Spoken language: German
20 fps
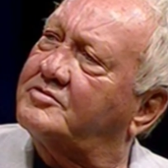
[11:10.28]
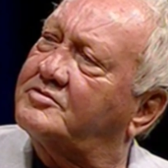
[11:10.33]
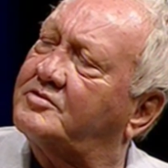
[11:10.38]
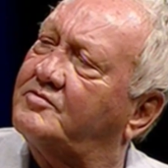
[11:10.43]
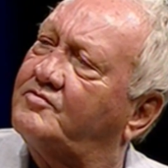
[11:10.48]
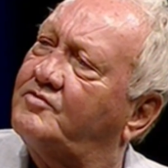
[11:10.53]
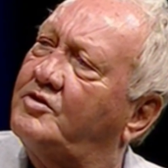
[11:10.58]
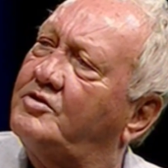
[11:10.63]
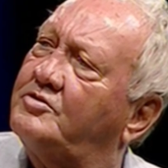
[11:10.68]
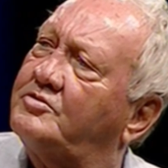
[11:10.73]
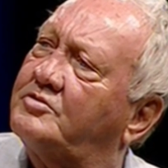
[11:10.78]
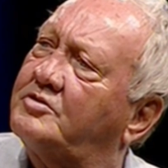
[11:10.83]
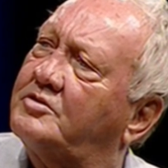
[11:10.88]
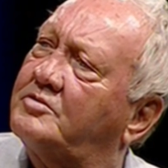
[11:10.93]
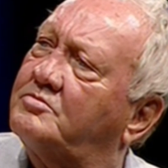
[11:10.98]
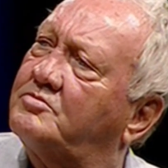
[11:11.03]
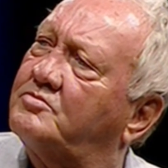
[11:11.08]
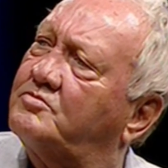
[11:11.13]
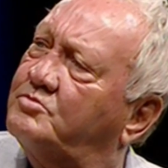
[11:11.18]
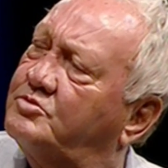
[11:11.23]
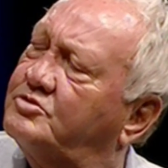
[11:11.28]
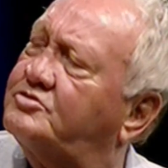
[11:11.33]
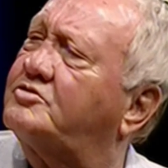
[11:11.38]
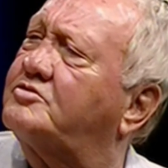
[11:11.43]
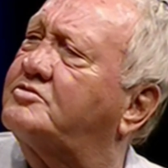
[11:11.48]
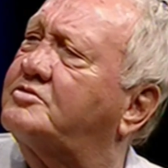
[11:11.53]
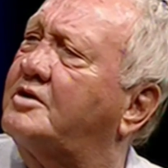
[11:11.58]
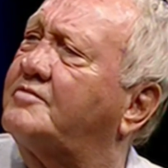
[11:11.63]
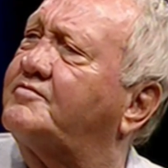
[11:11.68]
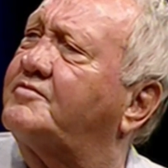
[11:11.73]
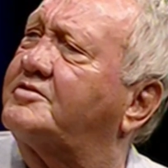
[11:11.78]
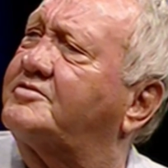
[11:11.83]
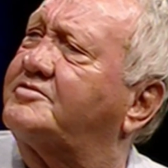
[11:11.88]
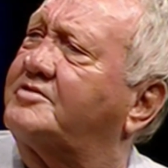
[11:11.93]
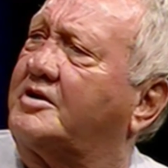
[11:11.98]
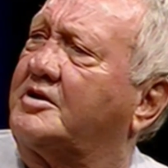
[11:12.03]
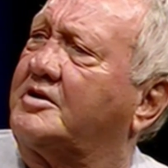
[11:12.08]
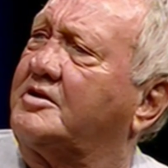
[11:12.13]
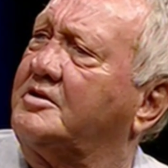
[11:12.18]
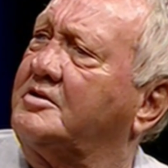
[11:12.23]
es gewollt oder musste es einfach
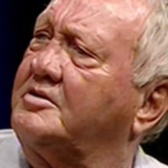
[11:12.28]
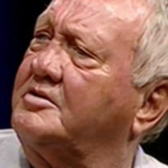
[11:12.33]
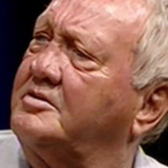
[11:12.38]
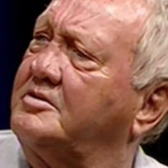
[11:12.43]
sein?